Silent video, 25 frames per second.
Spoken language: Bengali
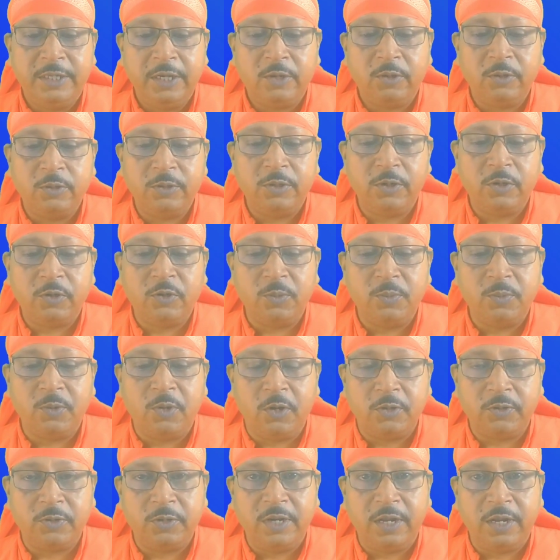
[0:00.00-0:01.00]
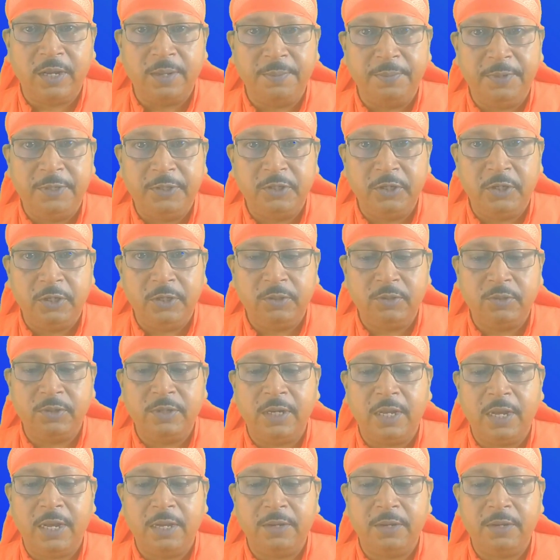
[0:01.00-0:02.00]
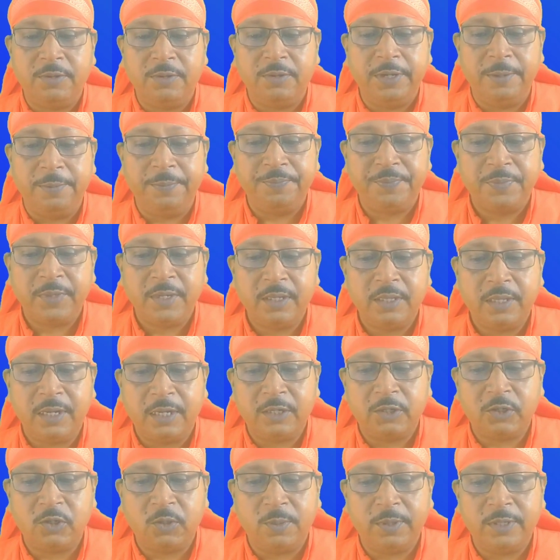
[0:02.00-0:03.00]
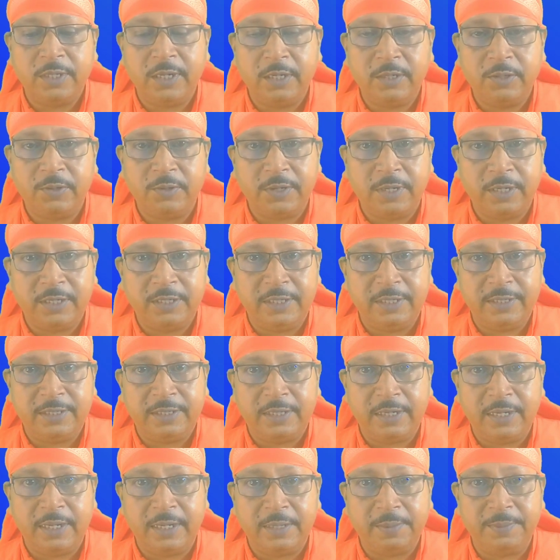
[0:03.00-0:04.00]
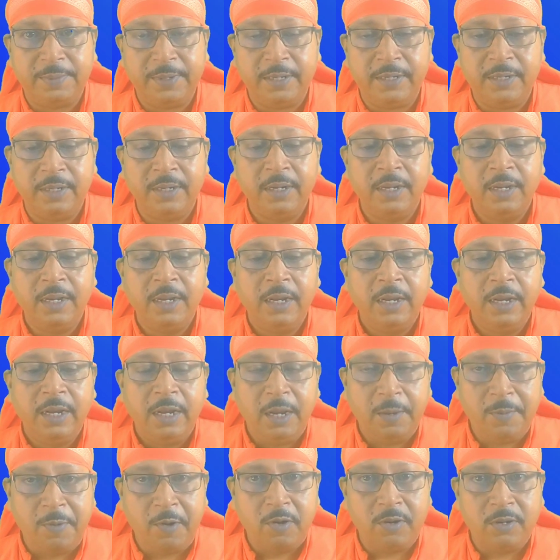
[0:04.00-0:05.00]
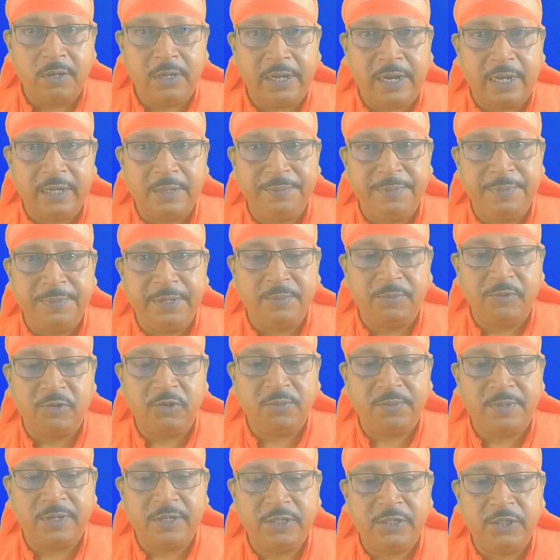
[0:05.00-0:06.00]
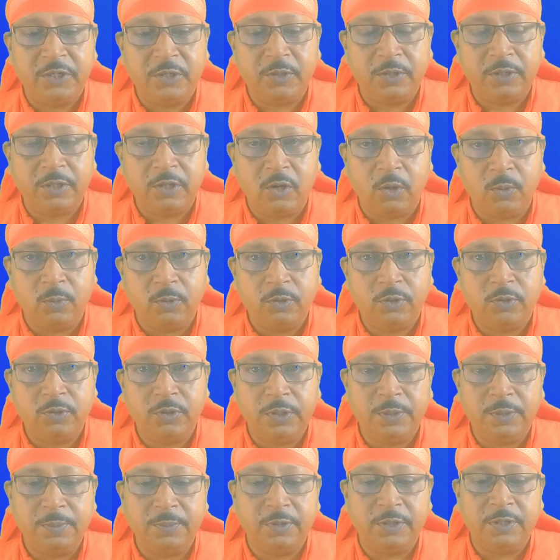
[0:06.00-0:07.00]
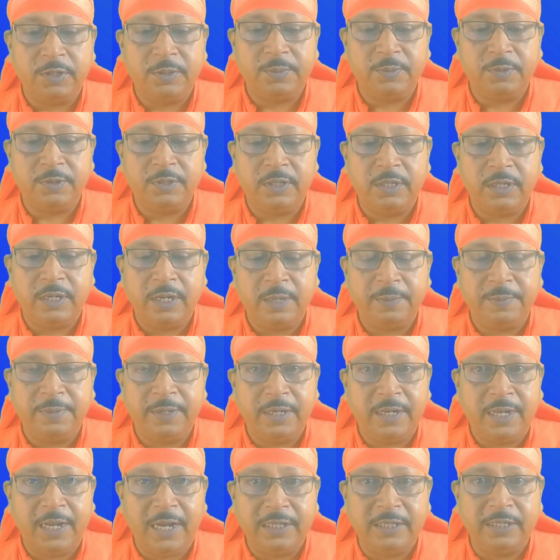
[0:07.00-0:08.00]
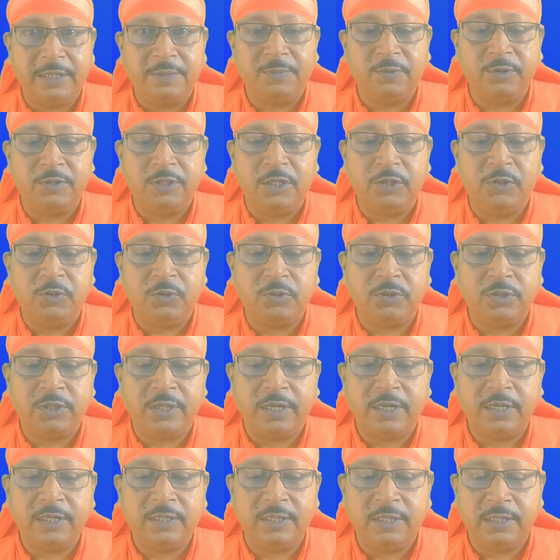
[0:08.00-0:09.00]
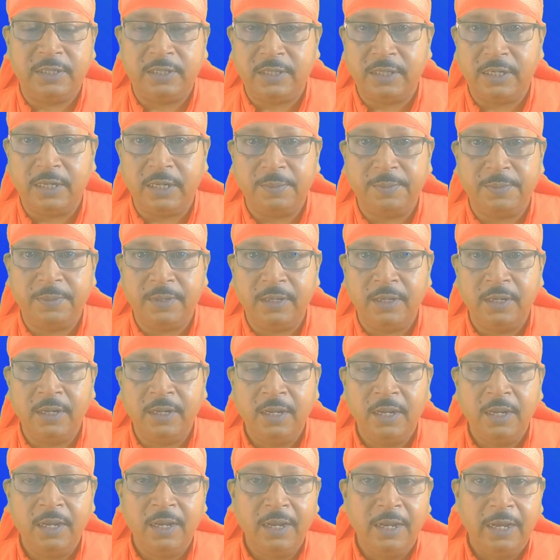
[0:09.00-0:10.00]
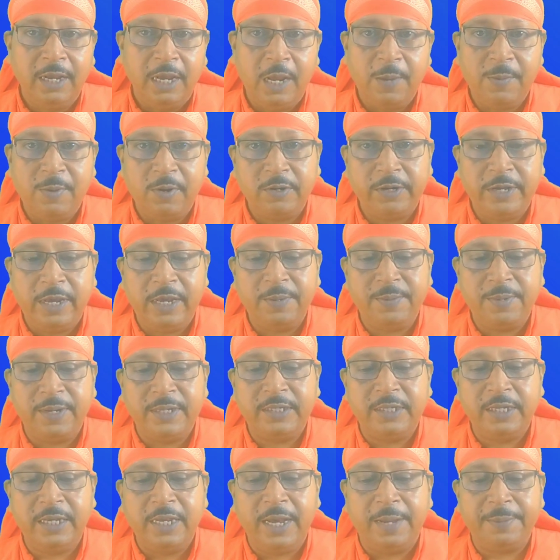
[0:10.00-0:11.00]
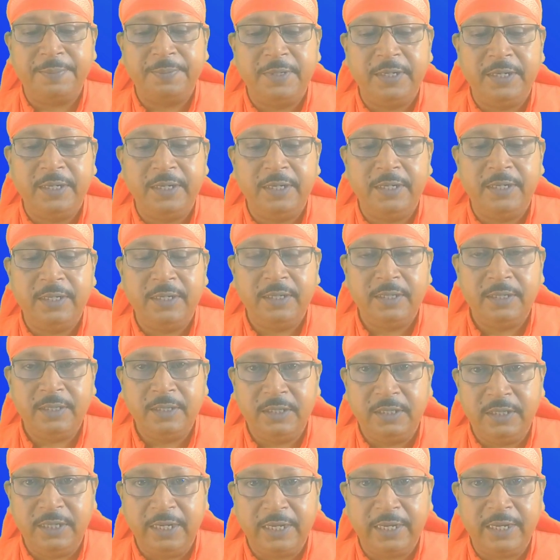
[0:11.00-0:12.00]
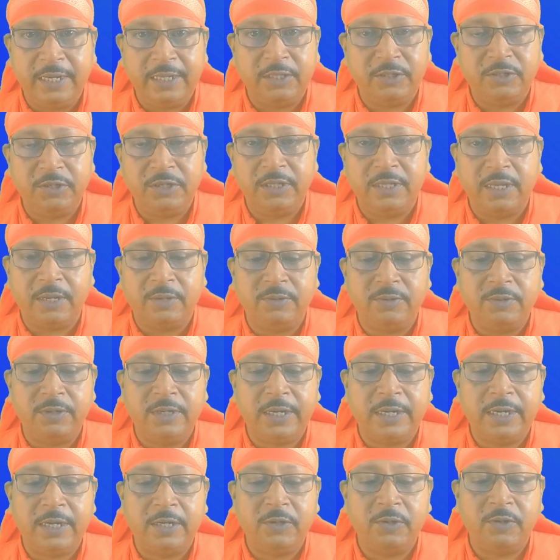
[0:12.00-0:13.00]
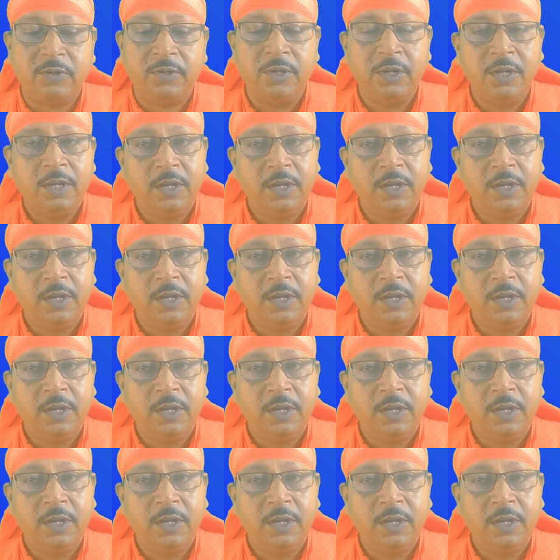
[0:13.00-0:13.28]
যে কোনো রকম ঘটনা বিচলিত না হয়ে তার সমাধান করার চেষ্টা রাখবেন এবং কার্মিক মন মানসিকতা অবশ্যই মনের মধ্যে রাখবেন কাজের মধ্যে যুক্ত থাকার চেষ্টা রাখবেন এবং এই মাসে আপনি যে ক্ষেত্রেই থাকুন না কেন